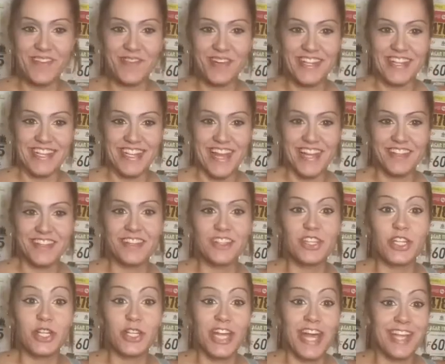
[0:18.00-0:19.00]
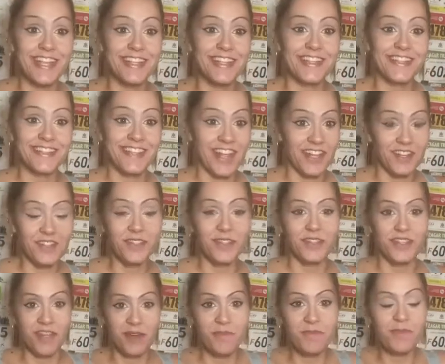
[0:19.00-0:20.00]
de tanto, tanto,
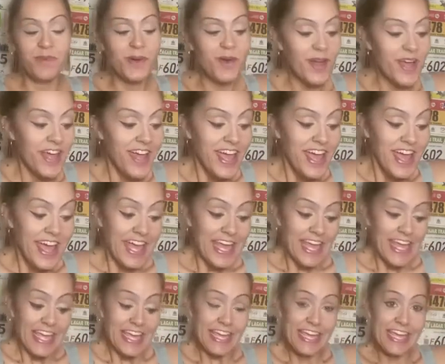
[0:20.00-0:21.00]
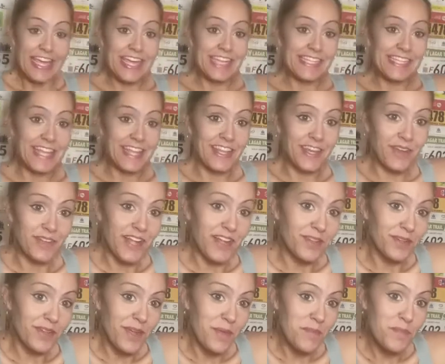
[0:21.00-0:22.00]
tanto tiempo. Y es que digo
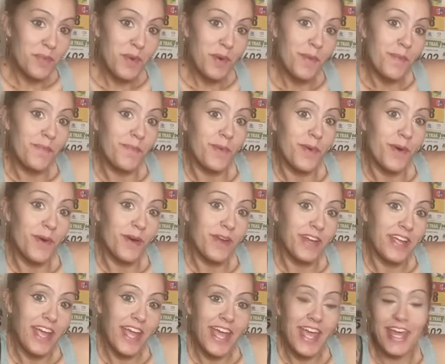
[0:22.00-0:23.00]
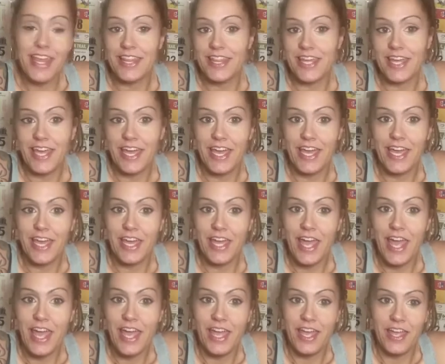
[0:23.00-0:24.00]
tanto tiempo porque dije,
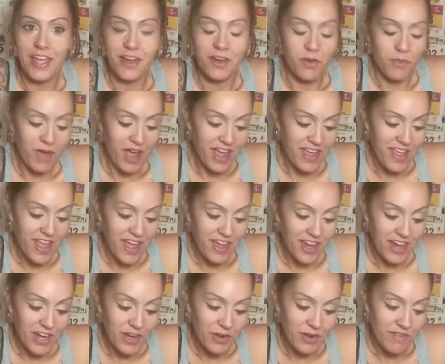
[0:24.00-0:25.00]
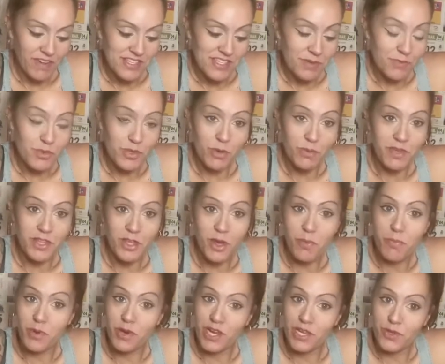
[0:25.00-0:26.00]
eh, no más allá que no iba a hacer muchos
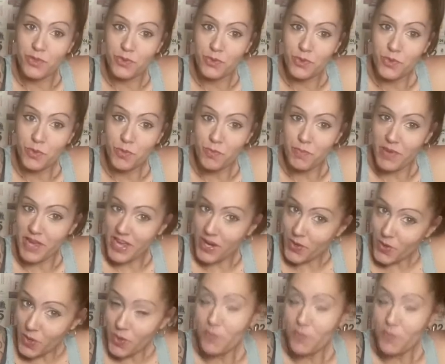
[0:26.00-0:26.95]
vídeos por el YouTube, pero